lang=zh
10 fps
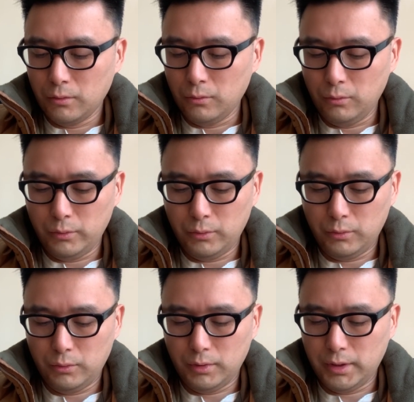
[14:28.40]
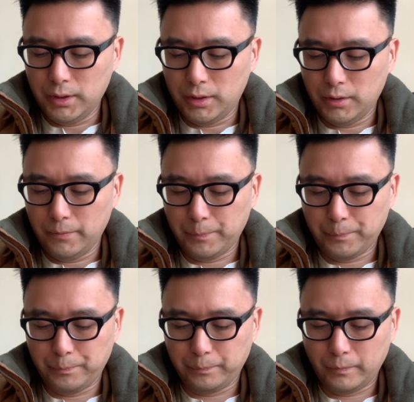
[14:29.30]
吾欲立志，
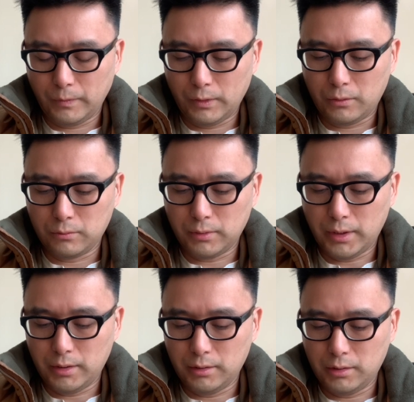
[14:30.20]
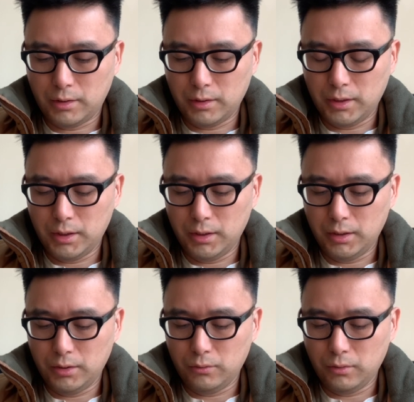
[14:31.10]
空等之意
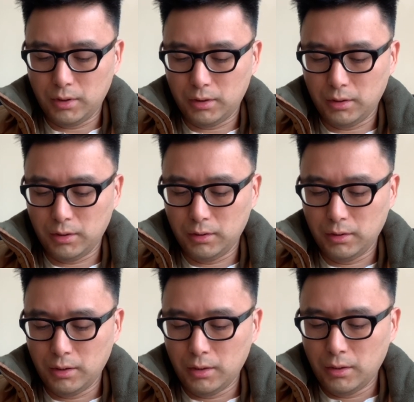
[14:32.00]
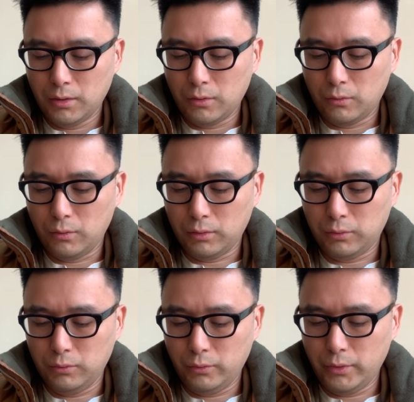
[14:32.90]
若何？郭
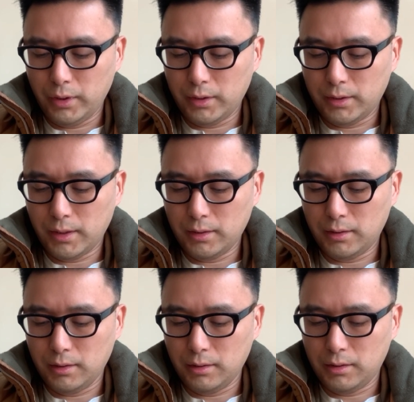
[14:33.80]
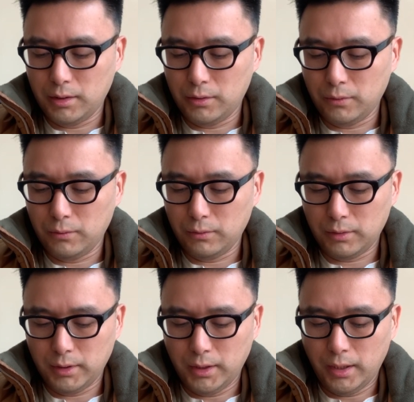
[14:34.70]
图曰：三子之中，
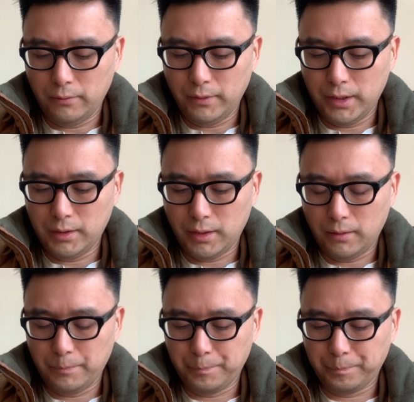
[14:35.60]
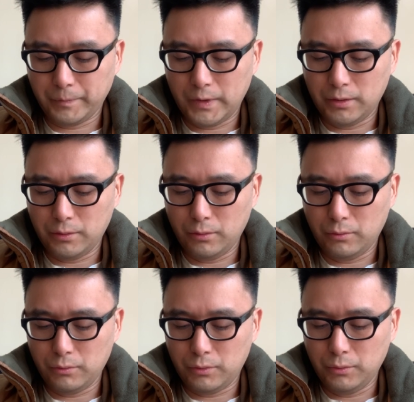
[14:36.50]
谭为长，今
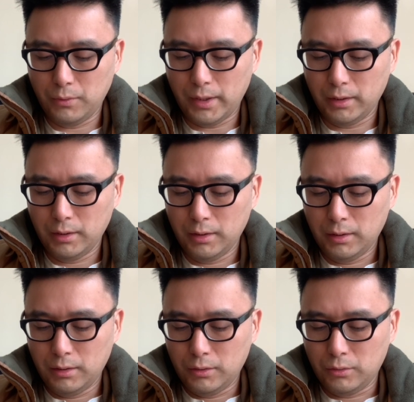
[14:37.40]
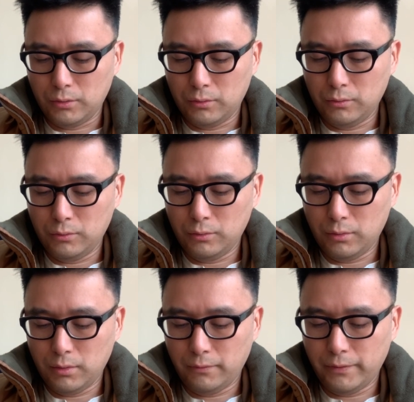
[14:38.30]
又居外，主公
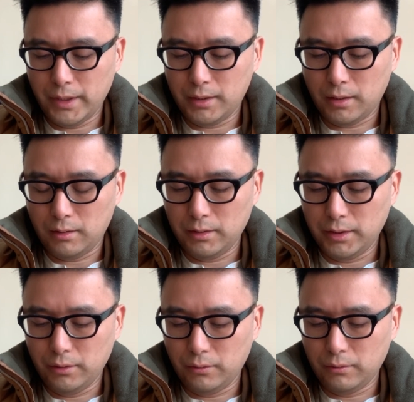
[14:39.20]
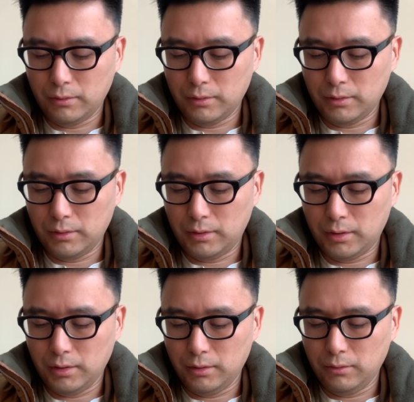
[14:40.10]
若废长立幼，
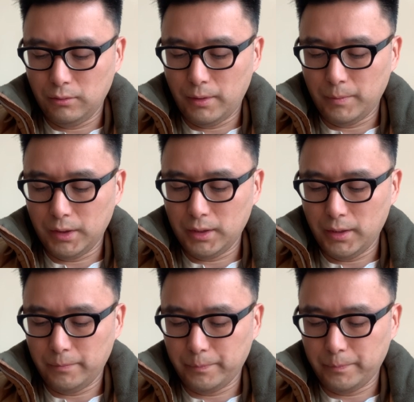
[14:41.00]
此乱萌也。